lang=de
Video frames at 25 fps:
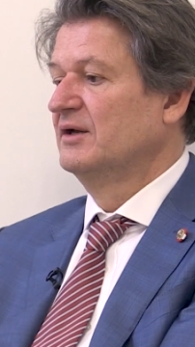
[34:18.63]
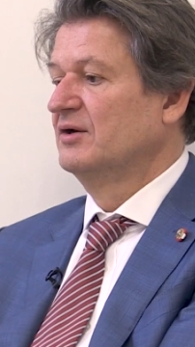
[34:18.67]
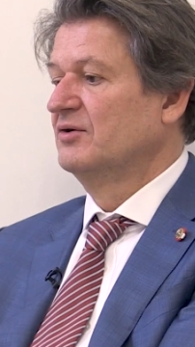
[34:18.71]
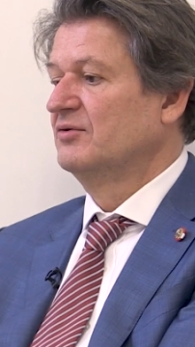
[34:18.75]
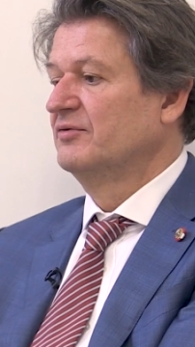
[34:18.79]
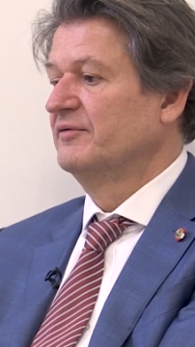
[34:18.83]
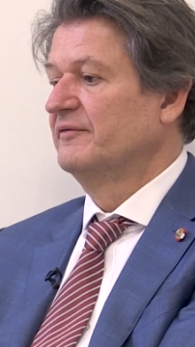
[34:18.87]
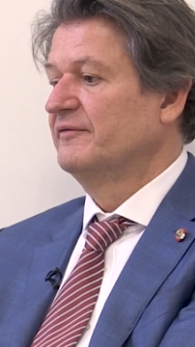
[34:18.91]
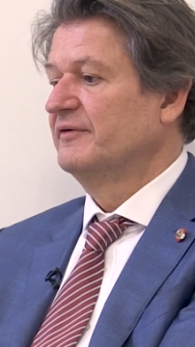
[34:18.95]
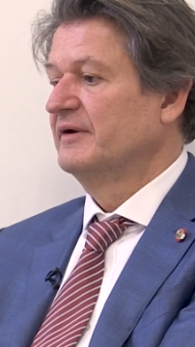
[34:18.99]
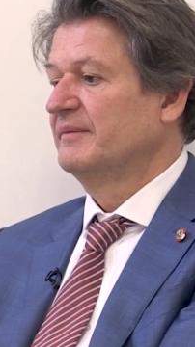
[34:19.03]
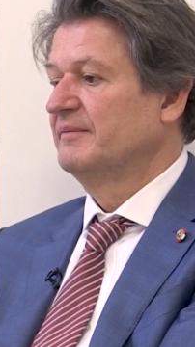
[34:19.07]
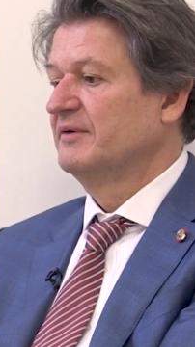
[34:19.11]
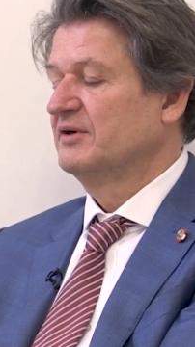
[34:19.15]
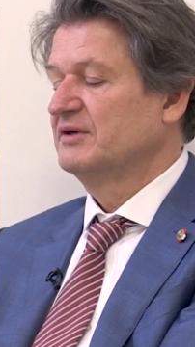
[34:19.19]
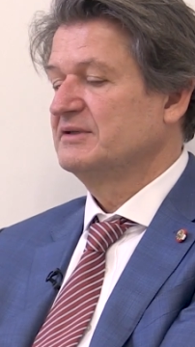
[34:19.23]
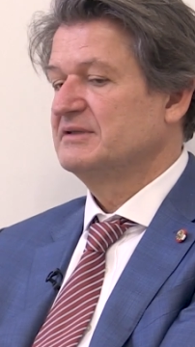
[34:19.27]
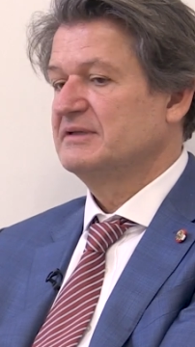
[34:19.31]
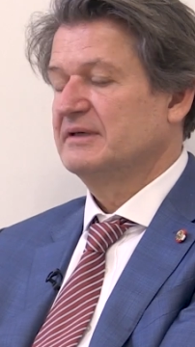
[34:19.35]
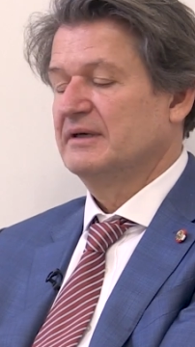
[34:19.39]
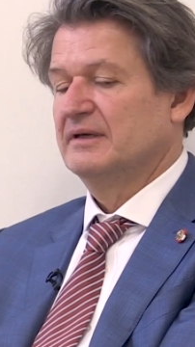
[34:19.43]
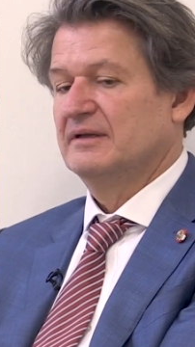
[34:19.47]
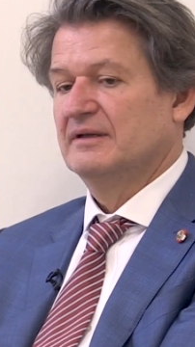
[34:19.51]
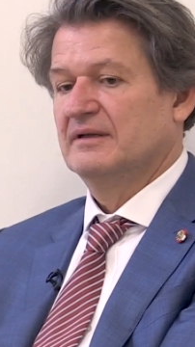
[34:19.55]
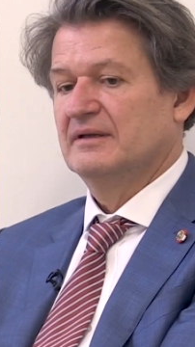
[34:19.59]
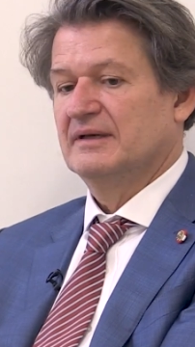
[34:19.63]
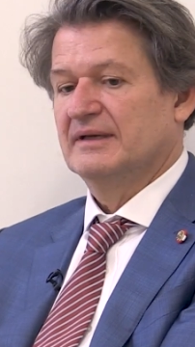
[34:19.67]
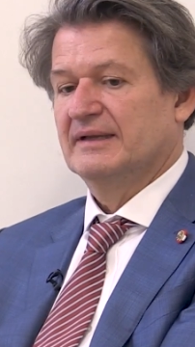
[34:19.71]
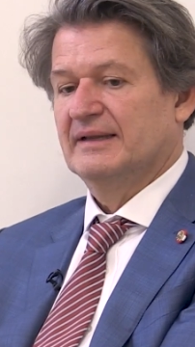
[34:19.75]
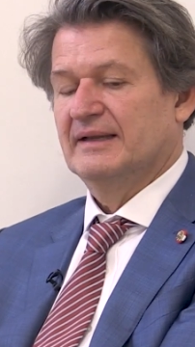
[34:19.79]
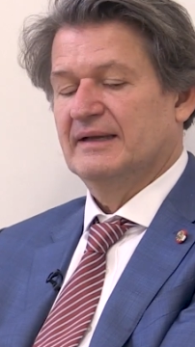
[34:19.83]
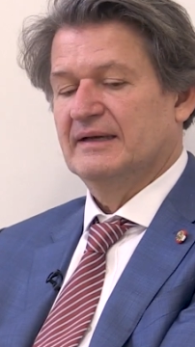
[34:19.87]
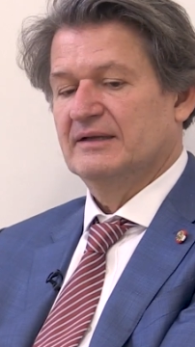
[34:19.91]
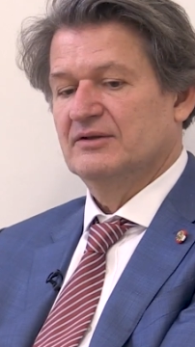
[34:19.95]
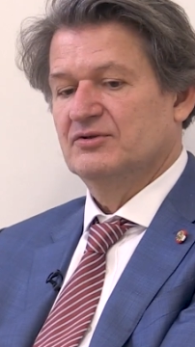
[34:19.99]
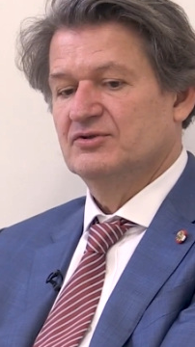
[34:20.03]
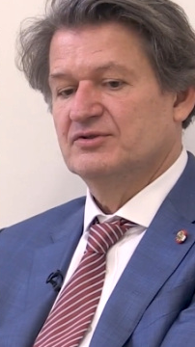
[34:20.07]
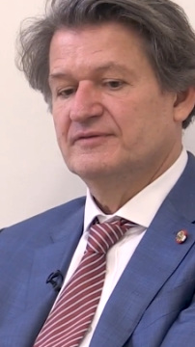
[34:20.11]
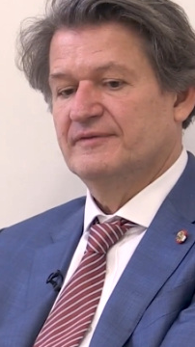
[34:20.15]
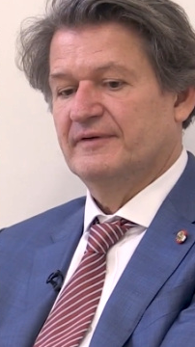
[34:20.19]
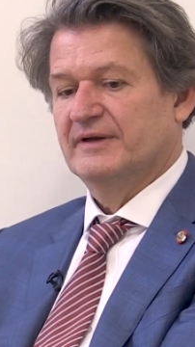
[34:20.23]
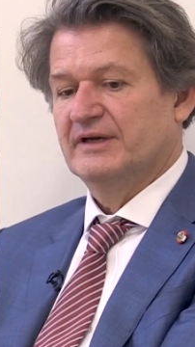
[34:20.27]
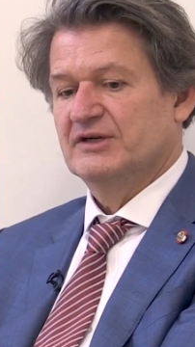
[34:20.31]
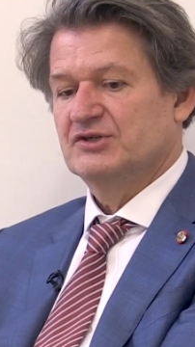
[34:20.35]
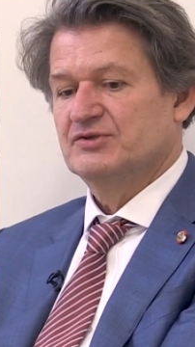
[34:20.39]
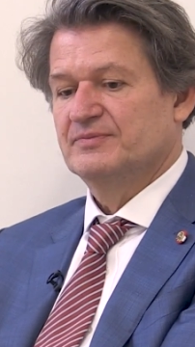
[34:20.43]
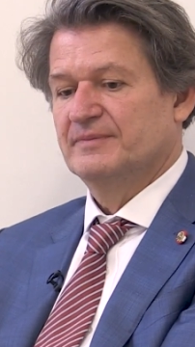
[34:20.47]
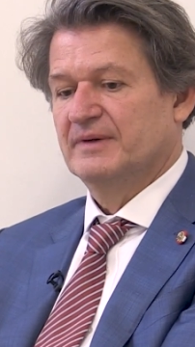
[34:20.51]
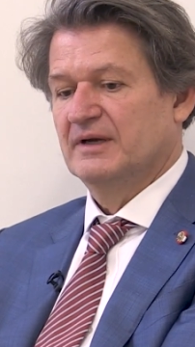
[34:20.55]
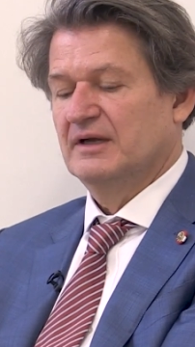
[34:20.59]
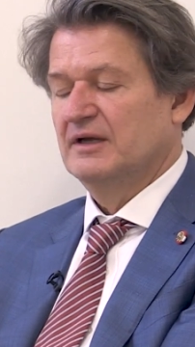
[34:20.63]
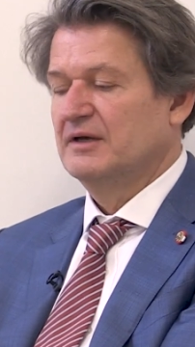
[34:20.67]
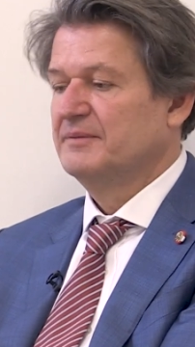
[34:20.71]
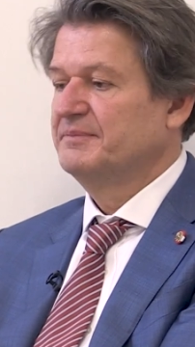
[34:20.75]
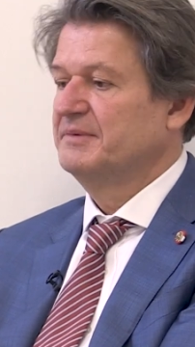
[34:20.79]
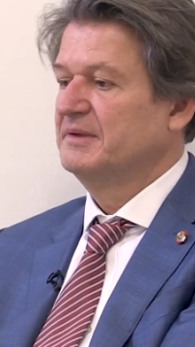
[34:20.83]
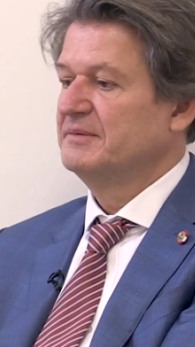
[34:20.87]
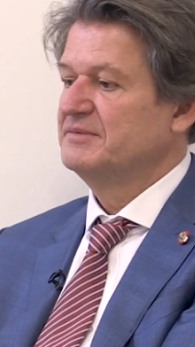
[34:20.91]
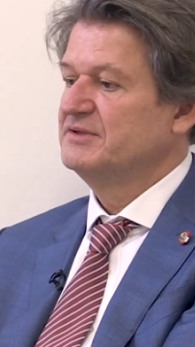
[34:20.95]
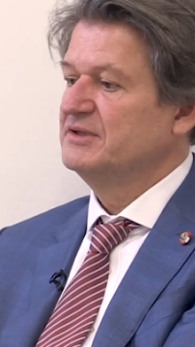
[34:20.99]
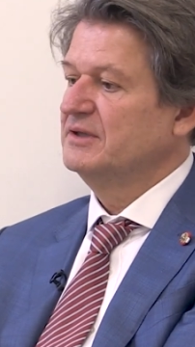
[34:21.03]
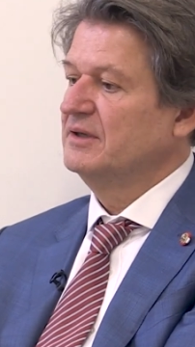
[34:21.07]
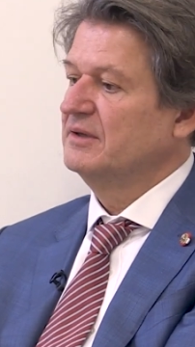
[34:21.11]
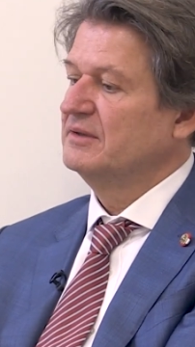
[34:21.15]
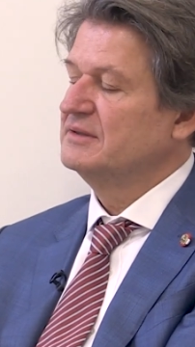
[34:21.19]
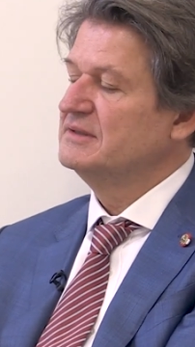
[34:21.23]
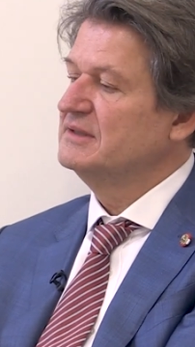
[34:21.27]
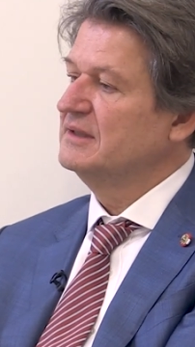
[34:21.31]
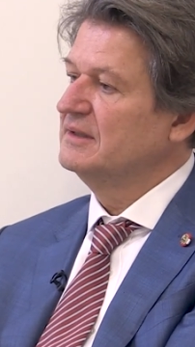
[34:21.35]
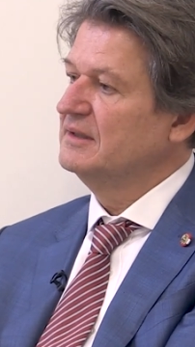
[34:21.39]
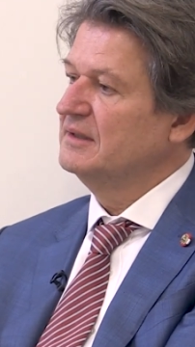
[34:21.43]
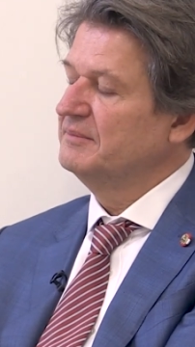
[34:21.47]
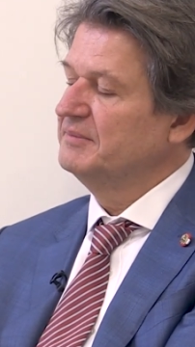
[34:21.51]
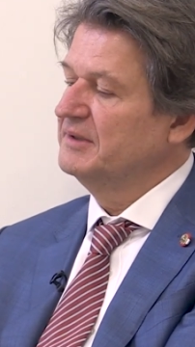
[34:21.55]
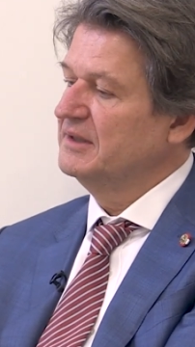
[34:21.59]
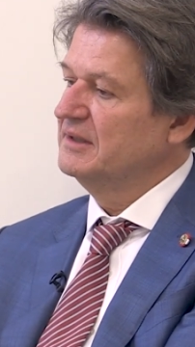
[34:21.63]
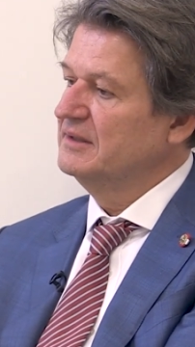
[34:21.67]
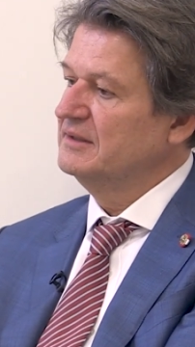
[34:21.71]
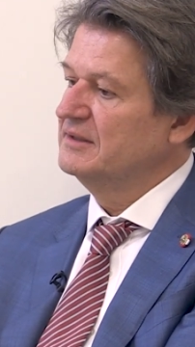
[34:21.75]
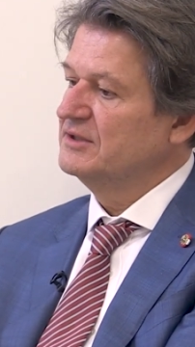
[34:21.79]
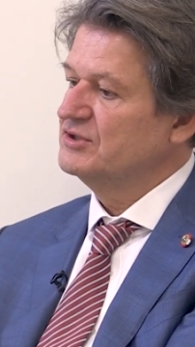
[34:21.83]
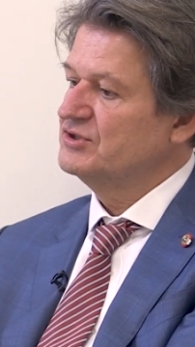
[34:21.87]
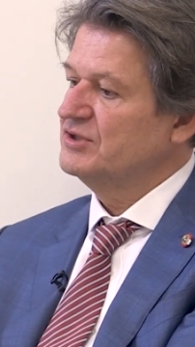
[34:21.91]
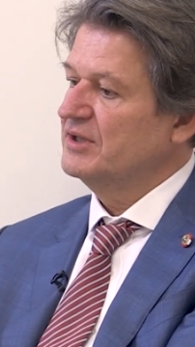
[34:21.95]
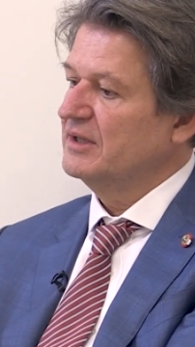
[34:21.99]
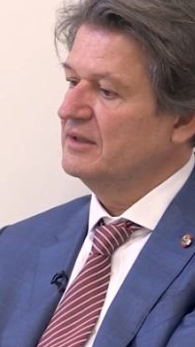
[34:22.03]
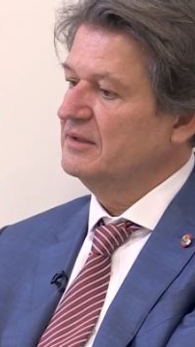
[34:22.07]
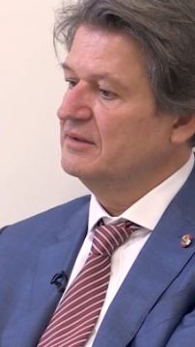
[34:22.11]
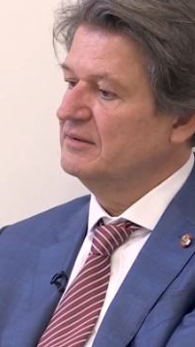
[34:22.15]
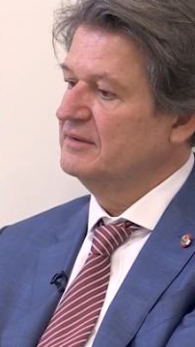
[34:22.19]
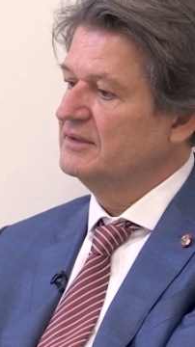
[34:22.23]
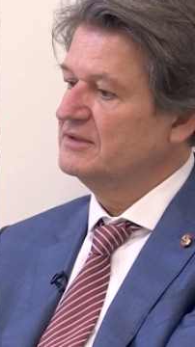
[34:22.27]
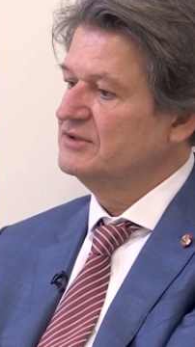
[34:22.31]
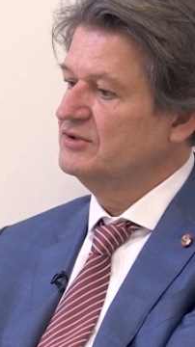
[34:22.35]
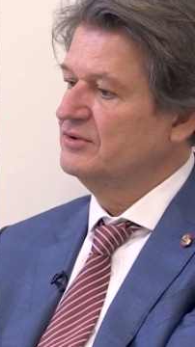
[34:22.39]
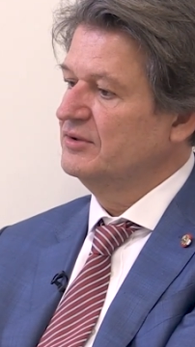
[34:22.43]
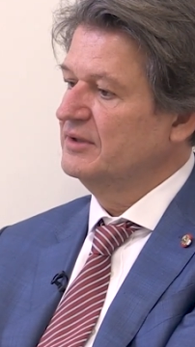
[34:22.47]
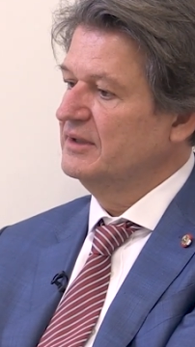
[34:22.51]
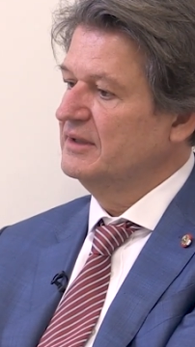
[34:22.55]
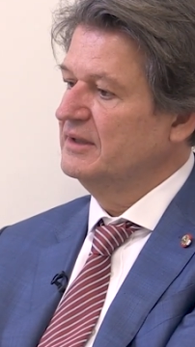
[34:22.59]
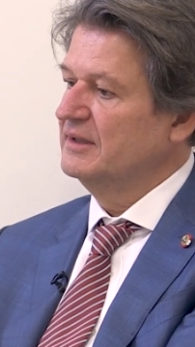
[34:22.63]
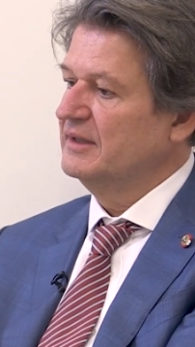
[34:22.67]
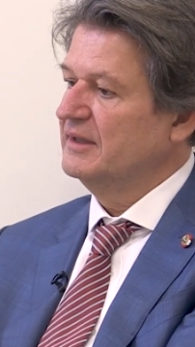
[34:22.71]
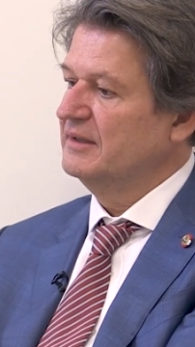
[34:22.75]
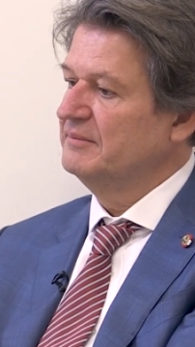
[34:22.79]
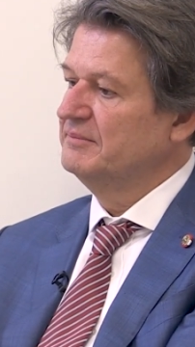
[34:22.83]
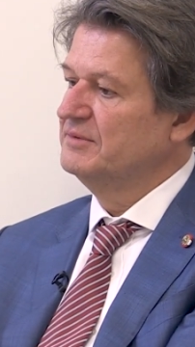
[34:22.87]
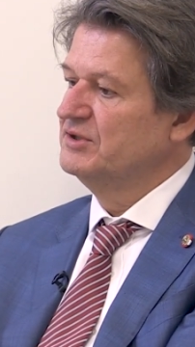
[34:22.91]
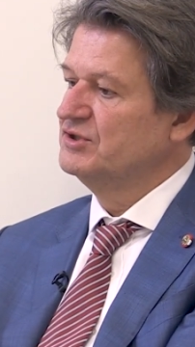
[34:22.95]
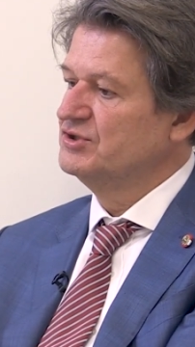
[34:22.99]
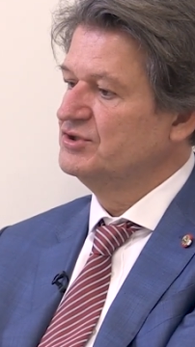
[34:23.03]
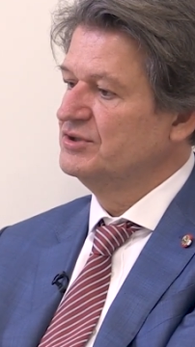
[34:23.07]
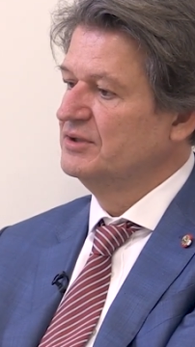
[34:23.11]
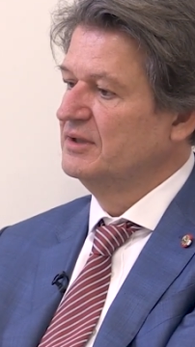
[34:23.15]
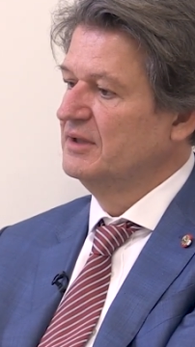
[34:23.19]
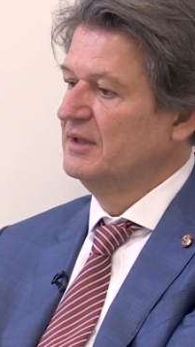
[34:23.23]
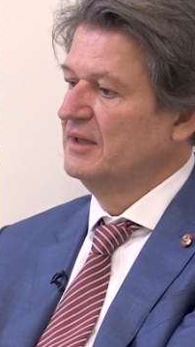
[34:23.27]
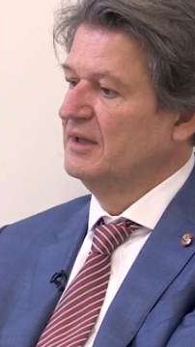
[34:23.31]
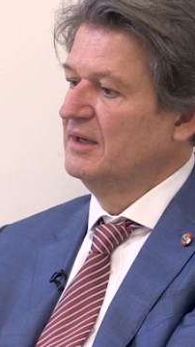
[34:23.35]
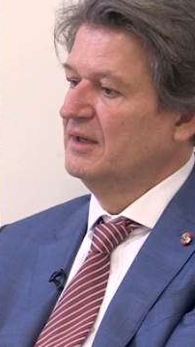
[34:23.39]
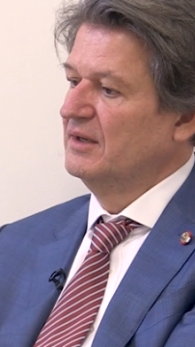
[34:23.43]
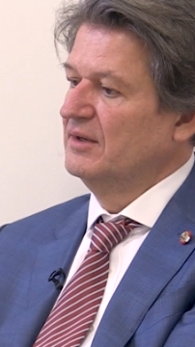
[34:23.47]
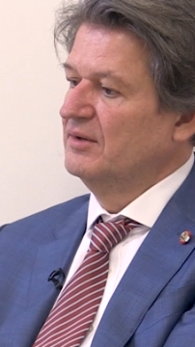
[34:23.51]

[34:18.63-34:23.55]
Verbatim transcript: und vor allem auch sein Atlatus Fleischmann glaubt haben, sie können sich in die Berichterstattung des Kurier einmischen.